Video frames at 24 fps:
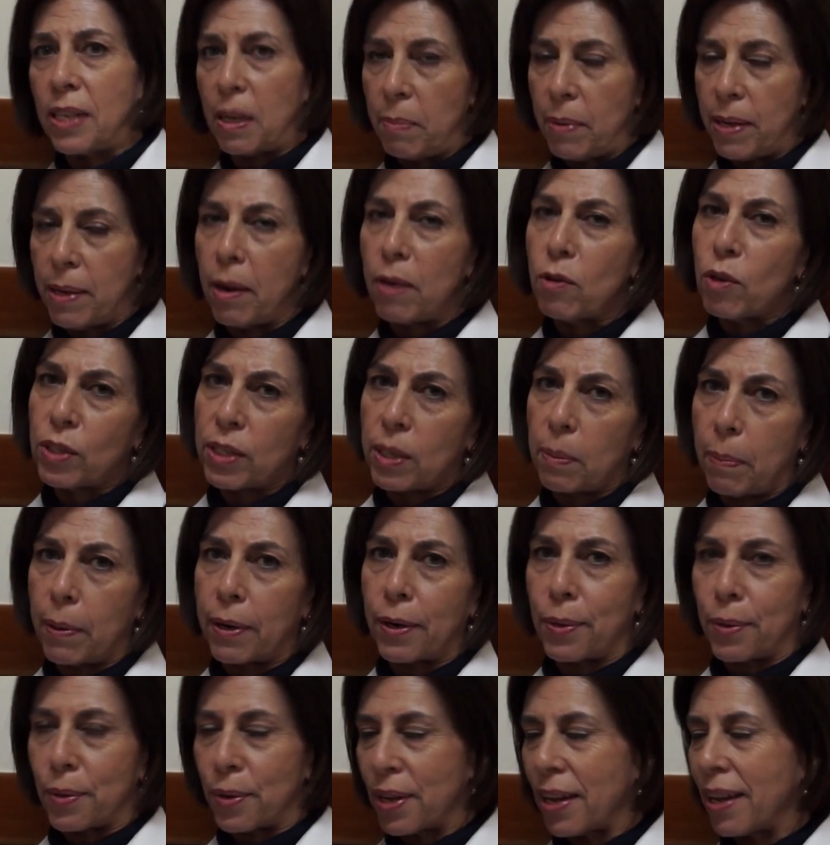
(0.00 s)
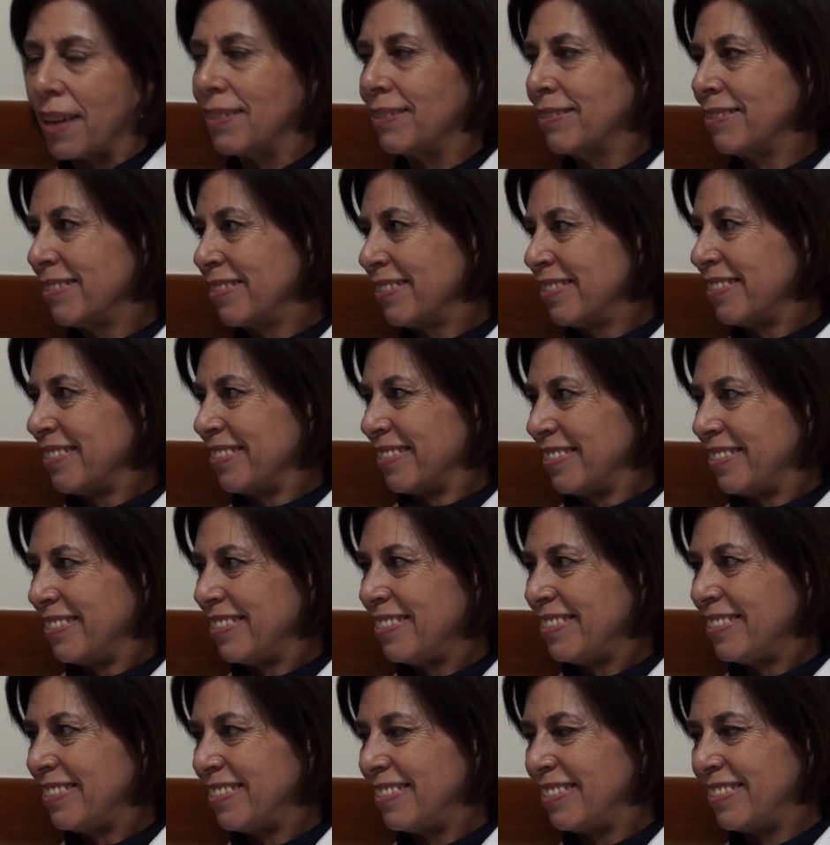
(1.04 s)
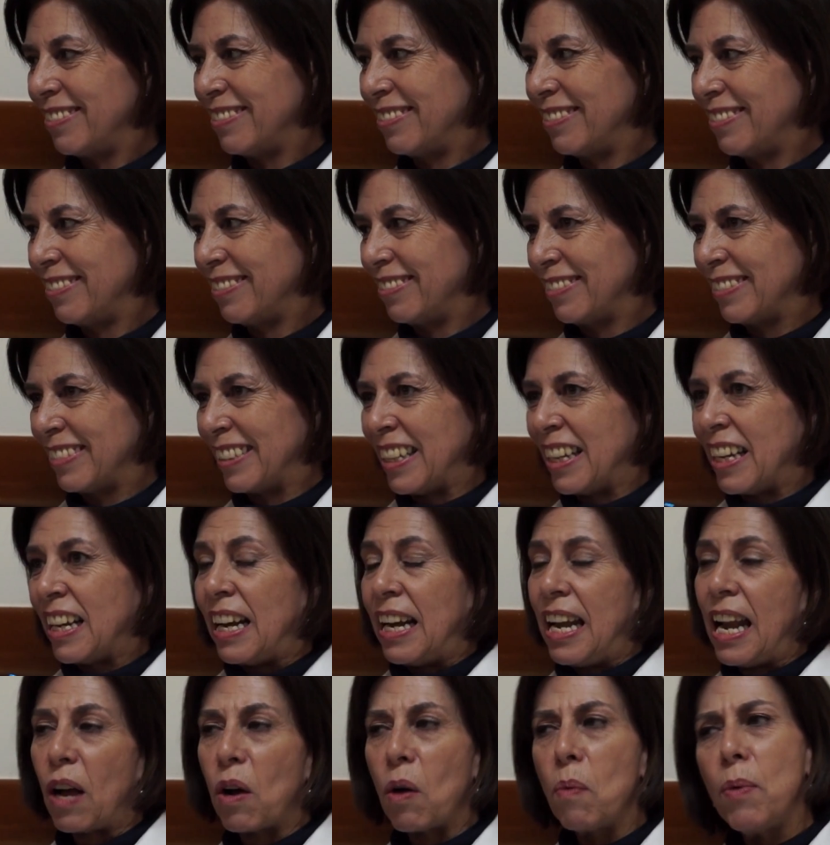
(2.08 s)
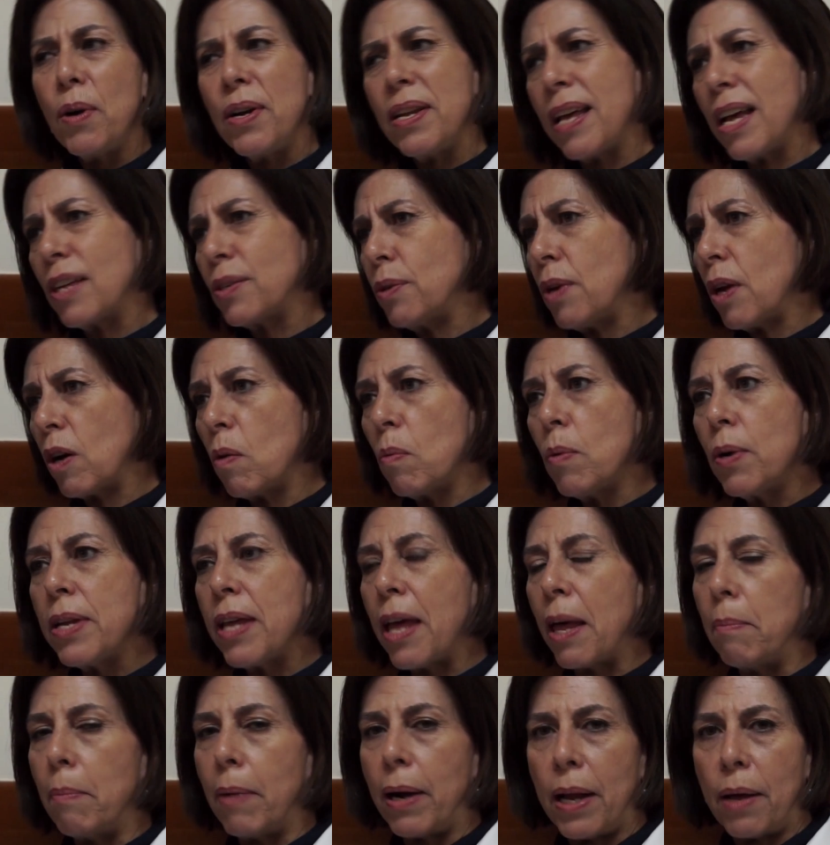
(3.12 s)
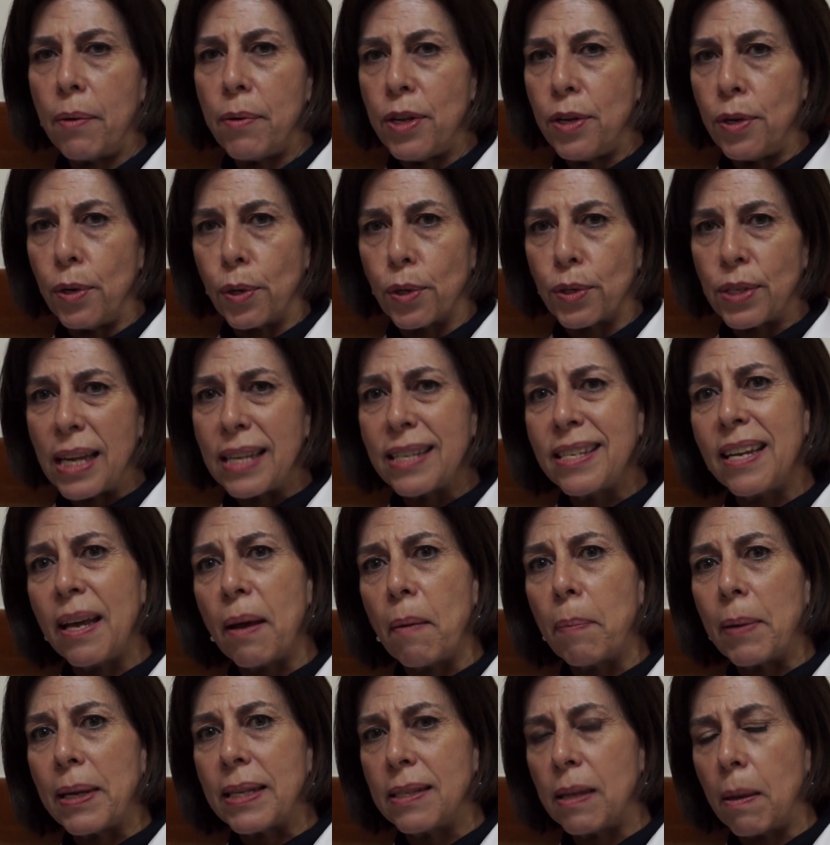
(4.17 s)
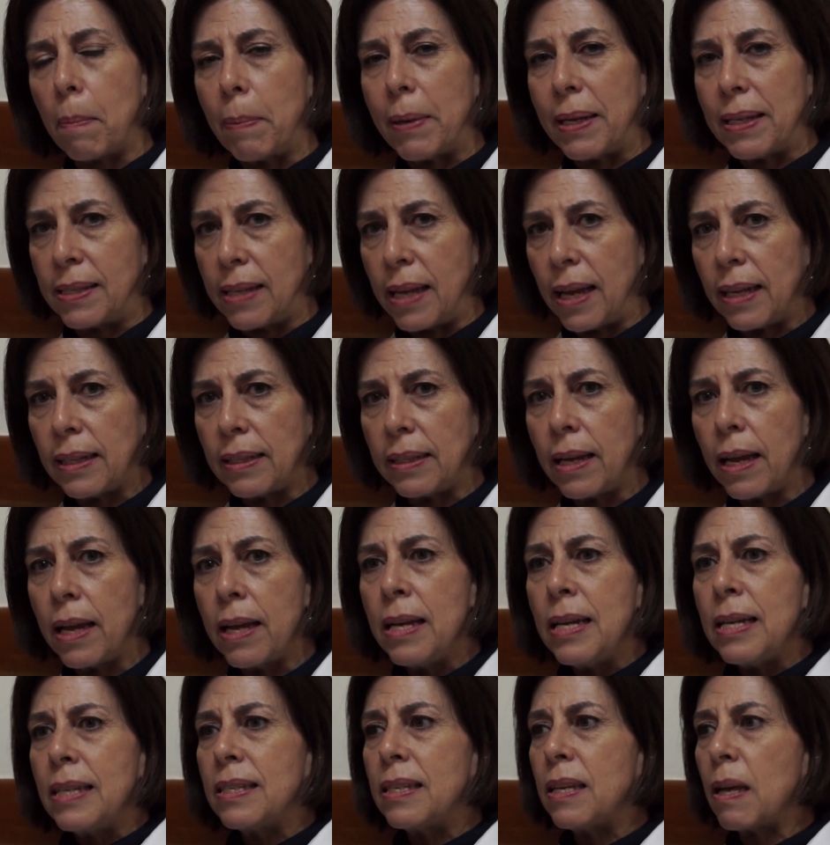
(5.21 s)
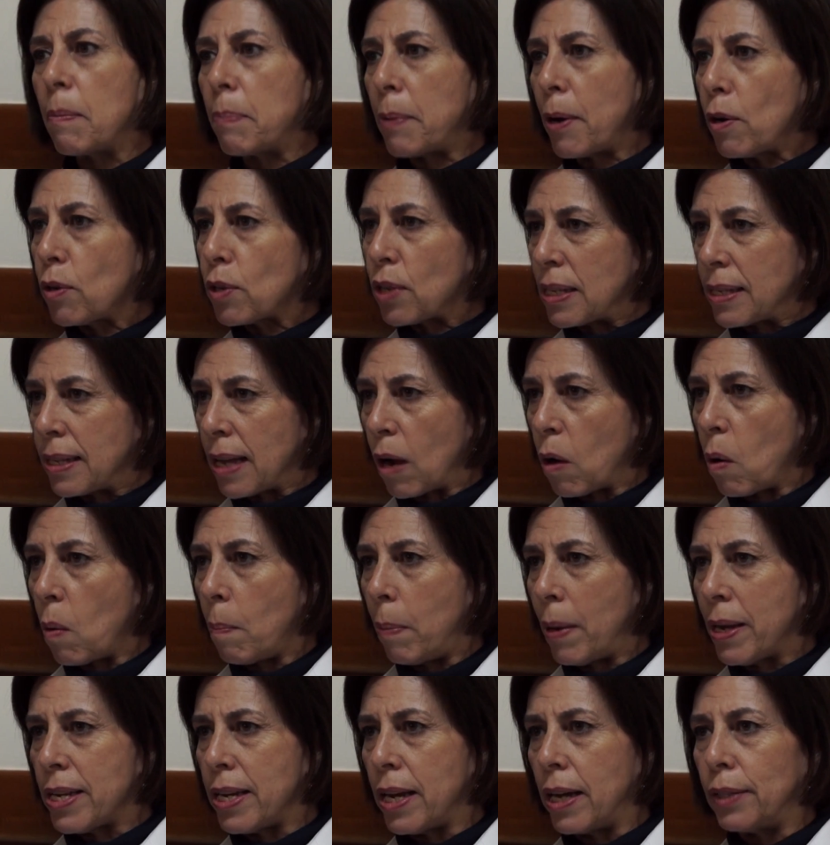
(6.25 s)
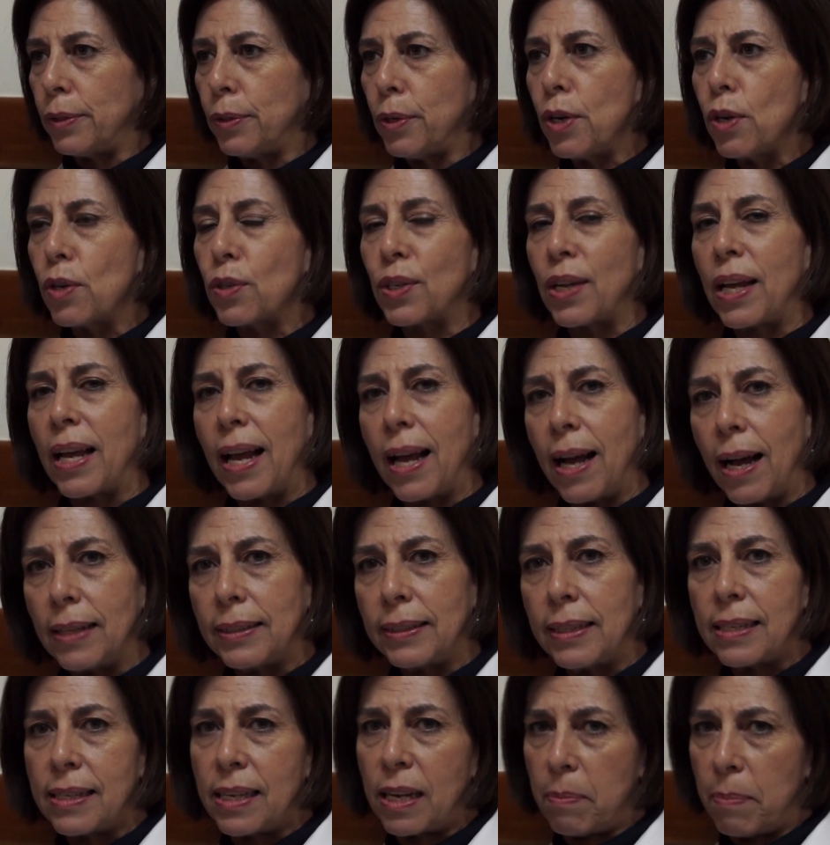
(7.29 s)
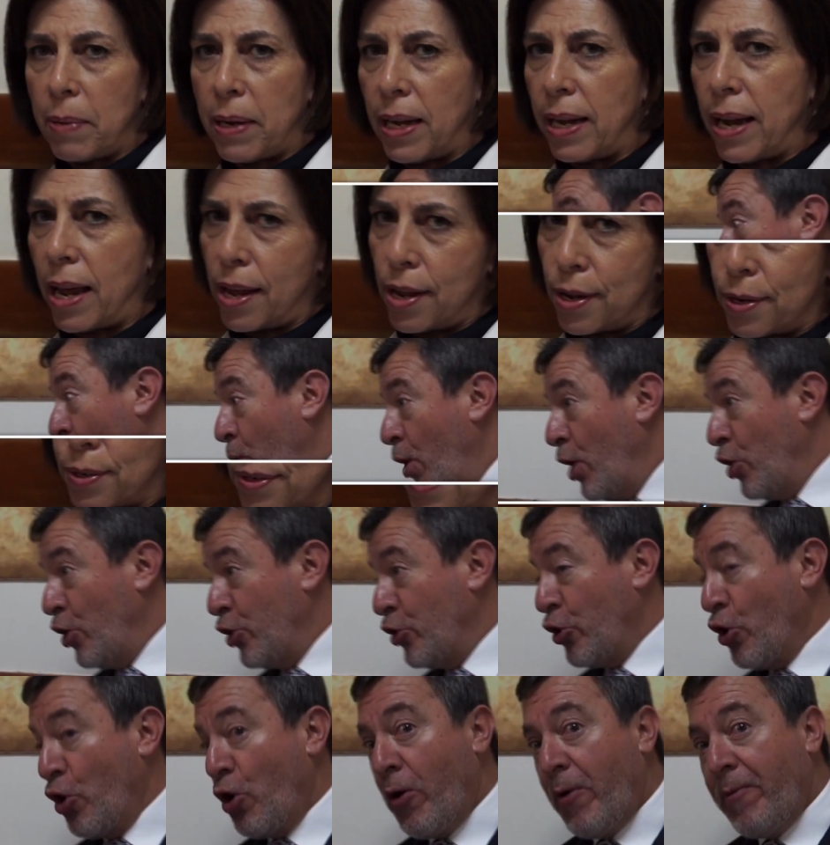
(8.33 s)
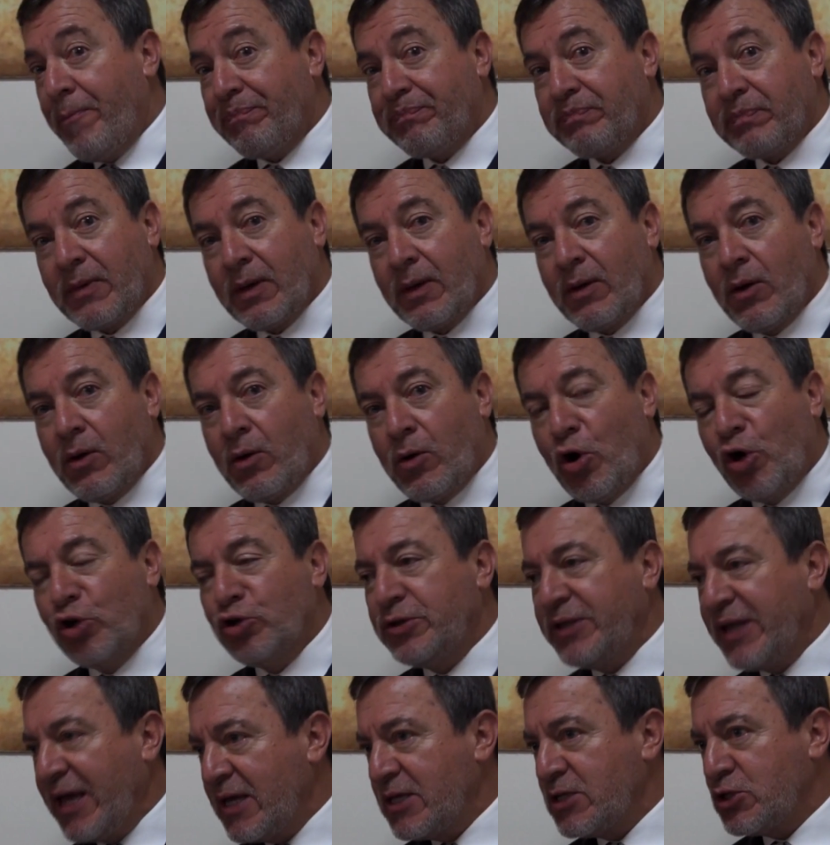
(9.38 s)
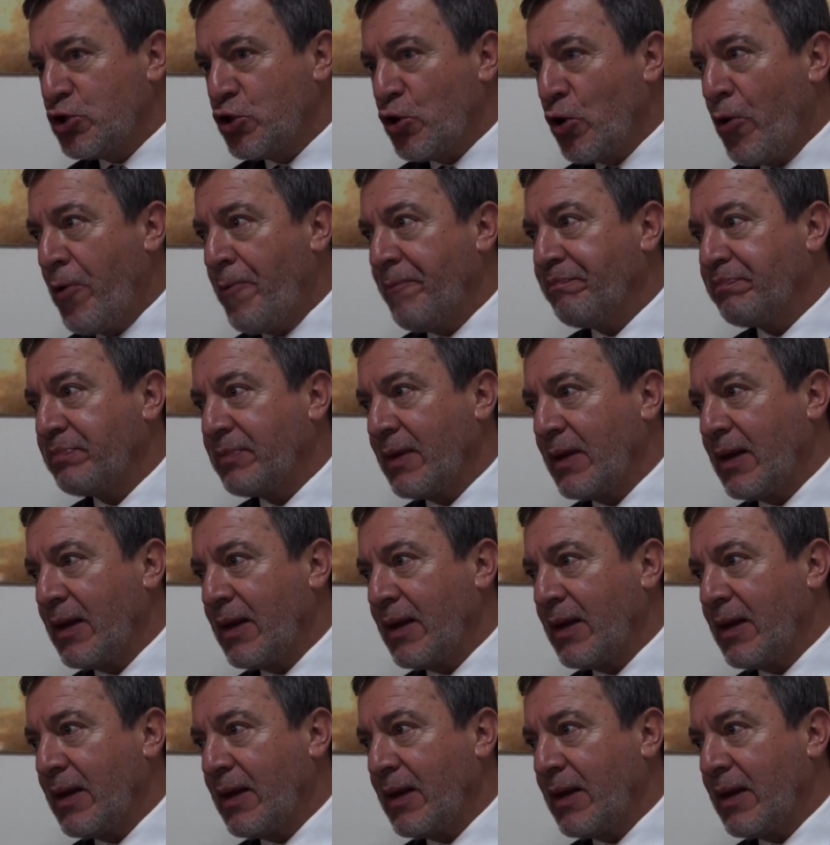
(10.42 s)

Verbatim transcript: servir a nuestra parroquia. Sí, ¿Qué opina de la comunidad? La comunidad es una comunidad maravillosa, siempre está presente, siempre nos está acompañando y nos encanta servirle a ellos. Bueno, yo condenso